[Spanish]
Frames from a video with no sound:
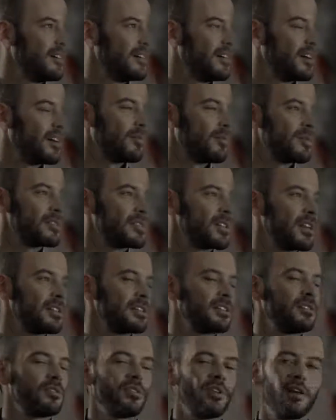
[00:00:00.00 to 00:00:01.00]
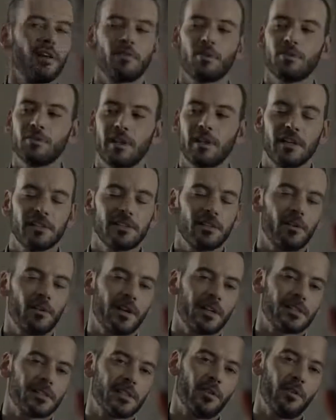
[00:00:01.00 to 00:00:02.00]
¿Y cómo está haciendo con la fronteriza ahora
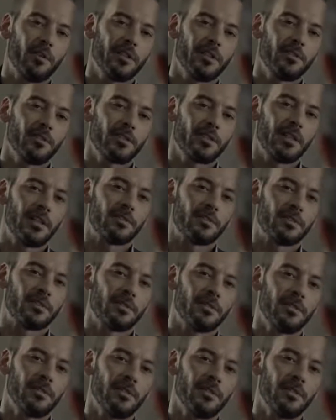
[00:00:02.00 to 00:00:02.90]
que está jodido tanto?